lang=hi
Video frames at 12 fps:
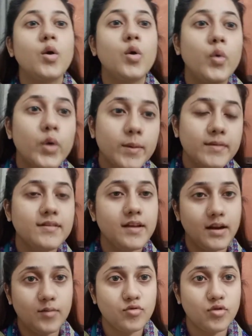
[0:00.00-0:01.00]
कोई भी
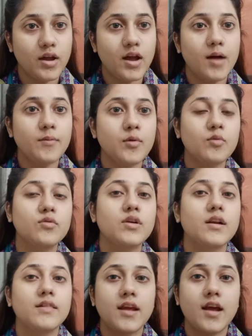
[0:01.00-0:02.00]
सीरम जो है आप यूज़
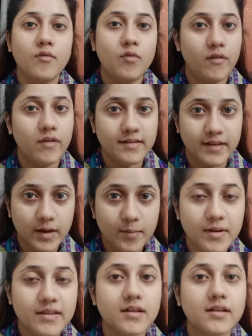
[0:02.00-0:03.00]
करते हैं आप वो वाला सीरम
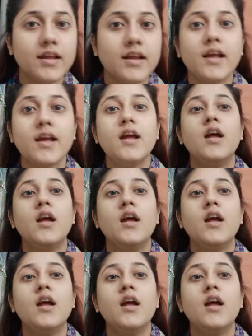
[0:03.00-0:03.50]
ले सकते हैं